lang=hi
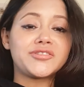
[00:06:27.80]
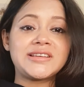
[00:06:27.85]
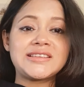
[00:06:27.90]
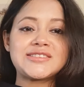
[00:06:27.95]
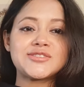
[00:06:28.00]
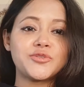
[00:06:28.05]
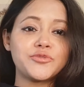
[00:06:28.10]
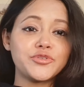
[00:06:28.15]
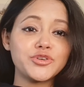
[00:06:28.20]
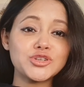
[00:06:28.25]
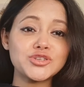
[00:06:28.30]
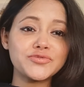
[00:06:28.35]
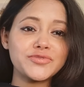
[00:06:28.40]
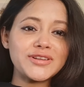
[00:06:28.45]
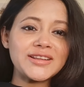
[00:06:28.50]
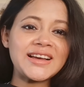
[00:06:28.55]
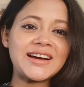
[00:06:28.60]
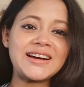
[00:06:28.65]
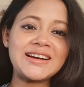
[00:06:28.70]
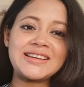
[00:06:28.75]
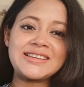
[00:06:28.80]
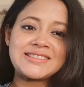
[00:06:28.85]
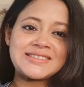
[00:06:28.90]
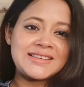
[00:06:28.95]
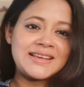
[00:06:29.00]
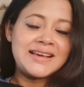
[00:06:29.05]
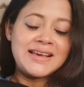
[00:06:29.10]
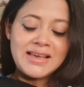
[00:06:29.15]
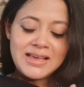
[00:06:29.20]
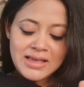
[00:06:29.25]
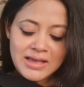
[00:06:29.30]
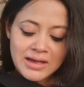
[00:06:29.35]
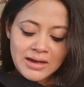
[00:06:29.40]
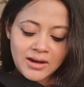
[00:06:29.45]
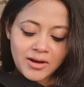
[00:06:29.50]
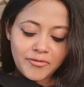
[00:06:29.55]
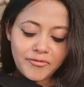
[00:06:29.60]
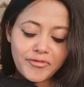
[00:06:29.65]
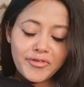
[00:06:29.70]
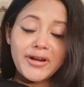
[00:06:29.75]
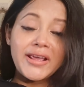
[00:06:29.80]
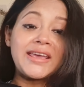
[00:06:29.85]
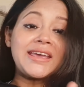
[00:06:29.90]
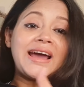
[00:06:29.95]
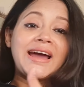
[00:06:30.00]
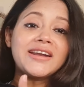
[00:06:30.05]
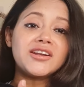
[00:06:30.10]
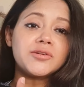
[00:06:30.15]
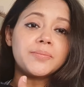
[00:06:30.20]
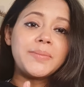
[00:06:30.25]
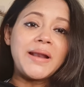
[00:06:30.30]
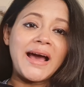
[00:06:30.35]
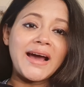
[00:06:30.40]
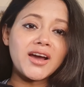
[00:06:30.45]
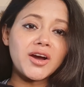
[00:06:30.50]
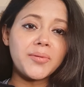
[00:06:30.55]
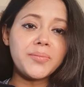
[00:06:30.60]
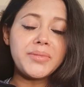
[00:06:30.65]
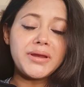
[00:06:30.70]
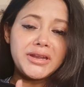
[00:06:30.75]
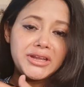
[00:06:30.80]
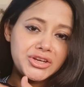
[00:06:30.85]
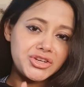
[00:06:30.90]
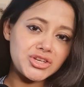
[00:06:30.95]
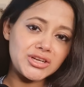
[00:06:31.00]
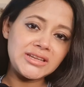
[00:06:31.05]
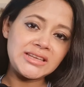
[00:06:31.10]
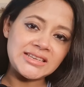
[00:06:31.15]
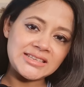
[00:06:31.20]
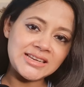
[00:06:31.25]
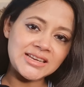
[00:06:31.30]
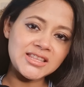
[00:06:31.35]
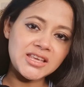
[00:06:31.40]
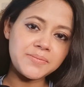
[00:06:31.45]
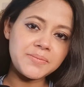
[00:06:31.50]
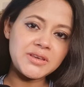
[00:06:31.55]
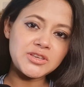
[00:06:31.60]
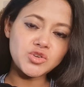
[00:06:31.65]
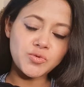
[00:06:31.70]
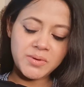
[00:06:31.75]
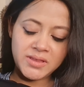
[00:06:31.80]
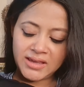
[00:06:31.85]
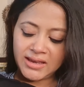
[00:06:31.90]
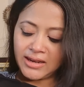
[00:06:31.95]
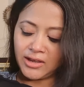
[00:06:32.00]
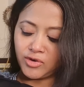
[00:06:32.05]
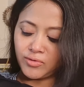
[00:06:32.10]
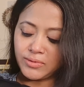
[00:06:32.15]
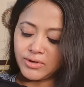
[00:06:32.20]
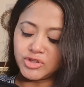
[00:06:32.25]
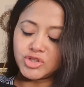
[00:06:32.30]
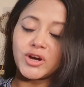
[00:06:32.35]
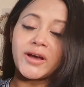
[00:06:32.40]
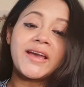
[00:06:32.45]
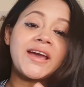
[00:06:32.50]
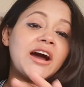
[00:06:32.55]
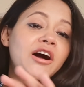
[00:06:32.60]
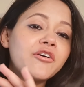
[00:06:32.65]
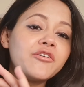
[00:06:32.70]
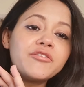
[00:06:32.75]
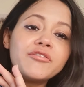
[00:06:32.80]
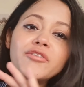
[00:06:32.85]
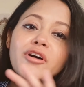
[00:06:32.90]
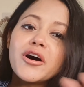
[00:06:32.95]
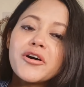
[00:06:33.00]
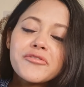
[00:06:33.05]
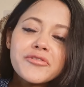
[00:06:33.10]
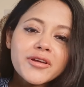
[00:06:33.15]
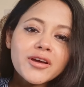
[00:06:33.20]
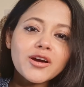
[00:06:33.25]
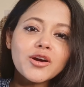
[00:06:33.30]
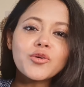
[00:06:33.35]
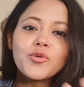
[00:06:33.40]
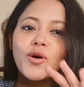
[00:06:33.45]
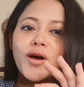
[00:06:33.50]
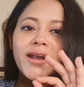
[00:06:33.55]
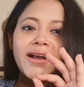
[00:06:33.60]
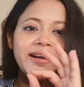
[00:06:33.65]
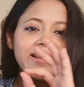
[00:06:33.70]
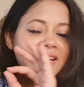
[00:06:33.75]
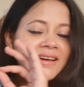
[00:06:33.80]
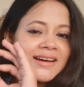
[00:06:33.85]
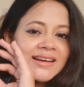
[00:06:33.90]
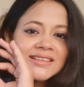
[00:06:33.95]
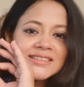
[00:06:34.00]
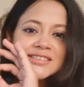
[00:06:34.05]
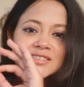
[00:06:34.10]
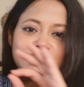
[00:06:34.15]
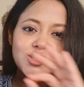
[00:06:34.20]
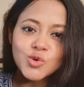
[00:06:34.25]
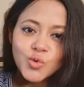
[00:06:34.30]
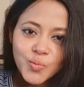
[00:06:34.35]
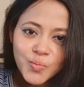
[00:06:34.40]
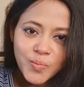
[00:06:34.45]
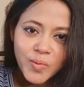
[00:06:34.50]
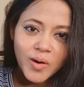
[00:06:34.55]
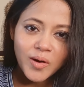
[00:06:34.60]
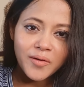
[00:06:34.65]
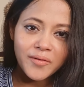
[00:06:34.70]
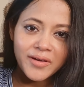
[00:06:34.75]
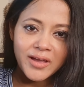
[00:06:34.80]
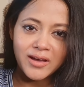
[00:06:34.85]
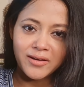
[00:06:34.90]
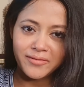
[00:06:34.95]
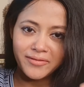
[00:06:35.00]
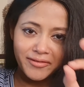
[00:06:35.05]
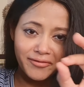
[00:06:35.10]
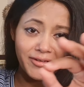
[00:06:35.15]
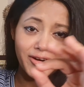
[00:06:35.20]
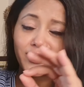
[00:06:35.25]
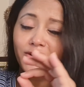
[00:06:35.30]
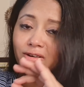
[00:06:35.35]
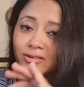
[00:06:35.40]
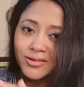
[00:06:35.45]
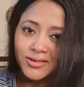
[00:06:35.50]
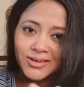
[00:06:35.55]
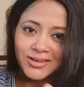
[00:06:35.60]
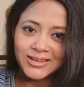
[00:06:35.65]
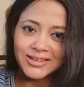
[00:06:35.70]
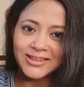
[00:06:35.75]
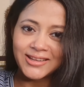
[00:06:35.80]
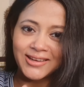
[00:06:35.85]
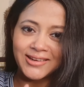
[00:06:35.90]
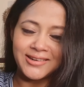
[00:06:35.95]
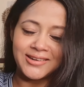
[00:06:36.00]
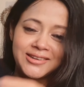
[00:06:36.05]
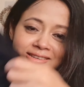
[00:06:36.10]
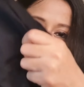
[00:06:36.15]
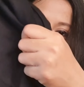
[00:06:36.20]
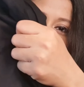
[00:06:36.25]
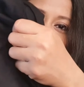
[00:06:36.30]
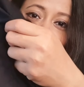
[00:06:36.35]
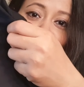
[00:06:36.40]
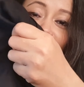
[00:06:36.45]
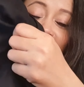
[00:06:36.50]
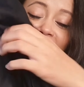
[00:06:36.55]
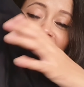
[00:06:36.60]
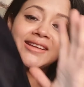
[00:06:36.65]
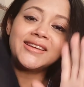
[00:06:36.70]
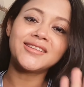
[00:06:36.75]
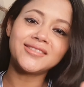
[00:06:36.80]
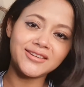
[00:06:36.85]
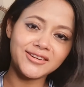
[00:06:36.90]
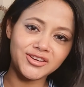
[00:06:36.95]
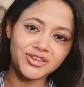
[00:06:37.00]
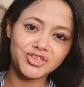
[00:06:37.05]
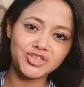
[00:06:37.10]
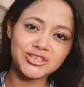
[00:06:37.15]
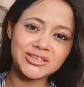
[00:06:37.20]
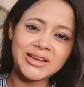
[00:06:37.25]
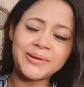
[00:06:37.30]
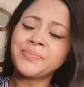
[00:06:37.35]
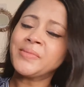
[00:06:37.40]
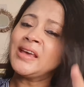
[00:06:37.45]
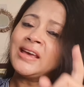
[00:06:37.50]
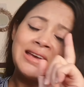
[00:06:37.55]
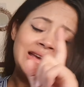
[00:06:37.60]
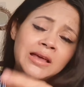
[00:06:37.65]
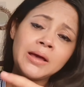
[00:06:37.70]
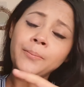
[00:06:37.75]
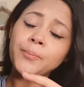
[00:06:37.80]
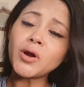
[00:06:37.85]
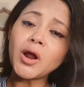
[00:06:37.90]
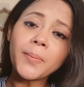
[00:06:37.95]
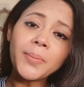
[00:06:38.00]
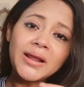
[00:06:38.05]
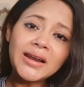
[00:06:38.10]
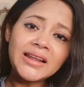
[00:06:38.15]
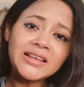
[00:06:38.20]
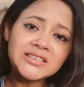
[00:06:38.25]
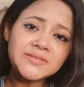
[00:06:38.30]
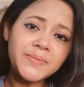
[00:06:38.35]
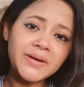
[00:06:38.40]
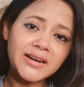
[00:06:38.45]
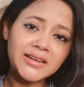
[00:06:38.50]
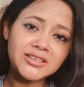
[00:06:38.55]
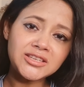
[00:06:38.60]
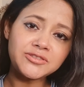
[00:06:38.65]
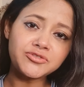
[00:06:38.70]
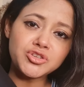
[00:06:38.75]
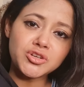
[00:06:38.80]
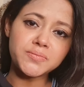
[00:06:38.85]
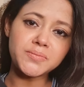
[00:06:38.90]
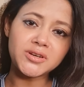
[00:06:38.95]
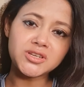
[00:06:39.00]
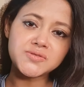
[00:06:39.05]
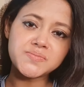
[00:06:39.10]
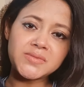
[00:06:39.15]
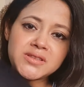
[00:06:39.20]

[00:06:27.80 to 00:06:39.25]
ड्रेस तो फर्स्ट ऑफ ऑल गाइस ब्रिक एंड ब्लैक कॉम्बिनेशन के साथ ये मीसो पे देखने को मिल जाएगा पावर का क्वालिटी का सुपर है आप एक बार ऑर्डर करके देखना इसका क्वालिटी कितनी अच्छी है प्रॉपर लिंक्स मैं डिस्क्रिप्शन बॉक्स